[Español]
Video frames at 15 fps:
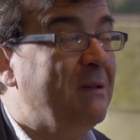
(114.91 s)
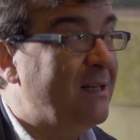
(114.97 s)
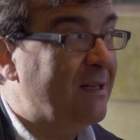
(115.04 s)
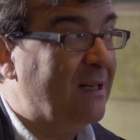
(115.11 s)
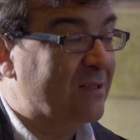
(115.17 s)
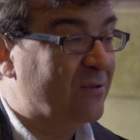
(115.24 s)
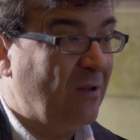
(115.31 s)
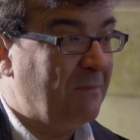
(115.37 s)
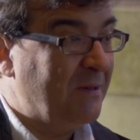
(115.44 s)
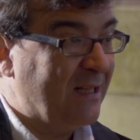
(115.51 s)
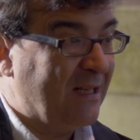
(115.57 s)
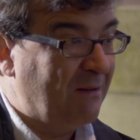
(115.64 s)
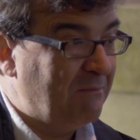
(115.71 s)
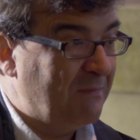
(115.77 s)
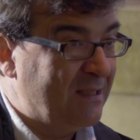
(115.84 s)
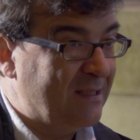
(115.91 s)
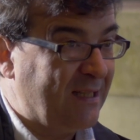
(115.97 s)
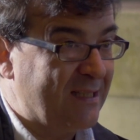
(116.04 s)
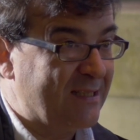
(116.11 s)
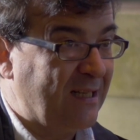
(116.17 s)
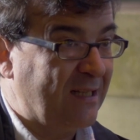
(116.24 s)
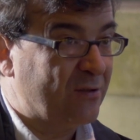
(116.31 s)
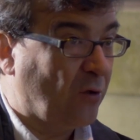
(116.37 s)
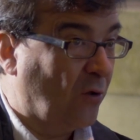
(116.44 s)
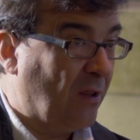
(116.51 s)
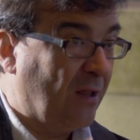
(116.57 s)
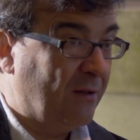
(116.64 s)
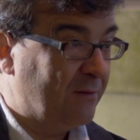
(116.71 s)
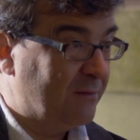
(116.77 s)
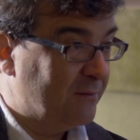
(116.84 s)
mí Latinoamérica me interesa
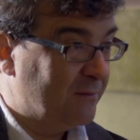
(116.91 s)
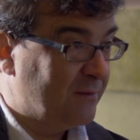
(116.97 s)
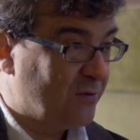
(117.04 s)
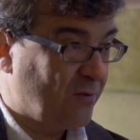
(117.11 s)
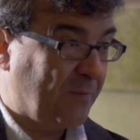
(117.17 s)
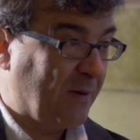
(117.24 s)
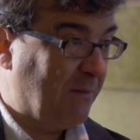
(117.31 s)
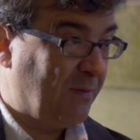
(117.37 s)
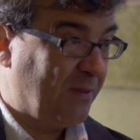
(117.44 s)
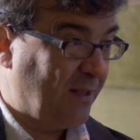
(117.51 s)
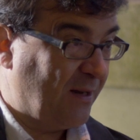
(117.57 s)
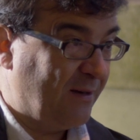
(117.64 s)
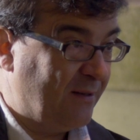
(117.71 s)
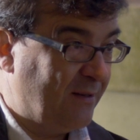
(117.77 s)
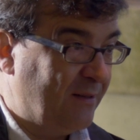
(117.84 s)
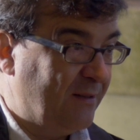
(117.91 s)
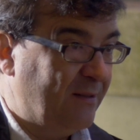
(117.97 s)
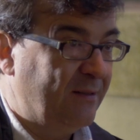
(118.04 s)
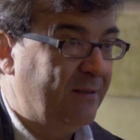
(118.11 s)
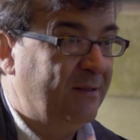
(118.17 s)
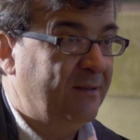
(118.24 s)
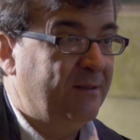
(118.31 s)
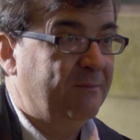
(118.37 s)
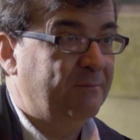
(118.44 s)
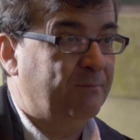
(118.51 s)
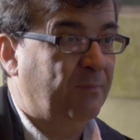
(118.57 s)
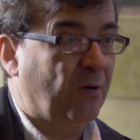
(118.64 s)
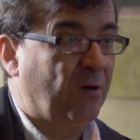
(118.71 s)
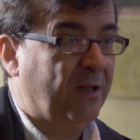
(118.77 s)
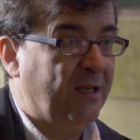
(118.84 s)
toda, eso para empezar,
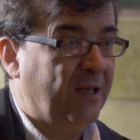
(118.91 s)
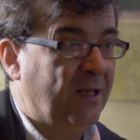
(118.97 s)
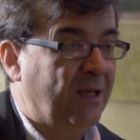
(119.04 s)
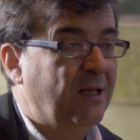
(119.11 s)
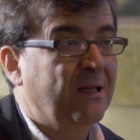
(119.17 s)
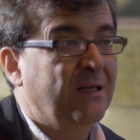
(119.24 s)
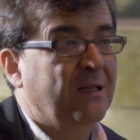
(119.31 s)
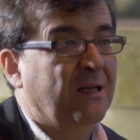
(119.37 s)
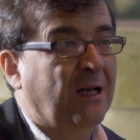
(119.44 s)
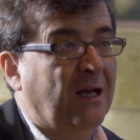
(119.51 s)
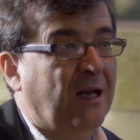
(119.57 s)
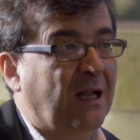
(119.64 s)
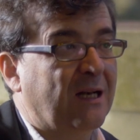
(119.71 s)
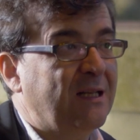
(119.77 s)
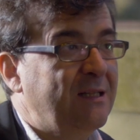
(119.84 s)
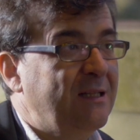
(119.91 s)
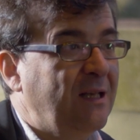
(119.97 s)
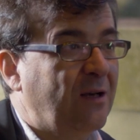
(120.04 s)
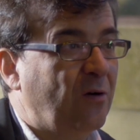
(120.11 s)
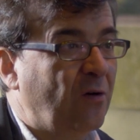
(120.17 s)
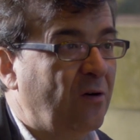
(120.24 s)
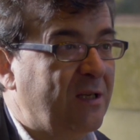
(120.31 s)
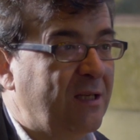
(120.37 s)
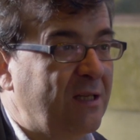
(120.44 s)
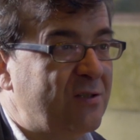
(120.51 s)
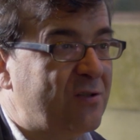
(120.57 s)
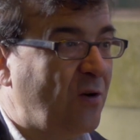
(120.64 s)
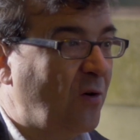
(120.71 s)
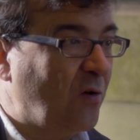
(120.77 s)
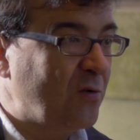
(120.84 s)
porque alguien dijo, quien
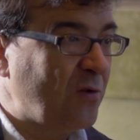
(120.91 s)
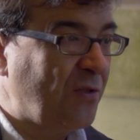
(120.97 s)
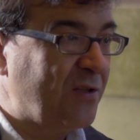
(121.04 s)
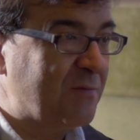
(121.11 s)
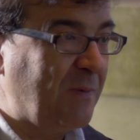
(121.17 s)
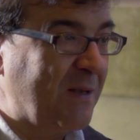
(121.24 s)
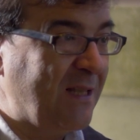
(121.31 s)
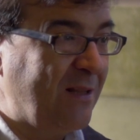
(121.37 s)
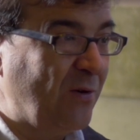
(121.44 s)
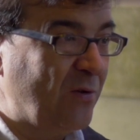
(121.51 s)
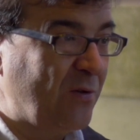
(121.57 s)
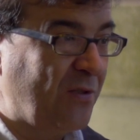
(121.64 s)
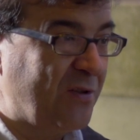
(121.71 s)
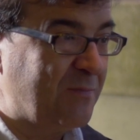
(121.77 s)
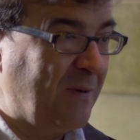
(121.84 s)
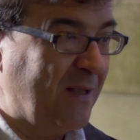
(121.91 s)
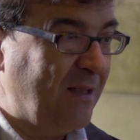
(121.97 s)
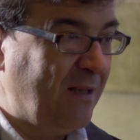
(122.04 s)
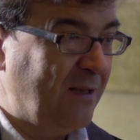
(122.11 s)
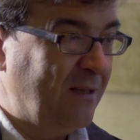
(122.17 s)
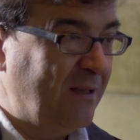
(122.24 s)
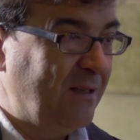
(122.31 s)
solo conoce España no conoce España.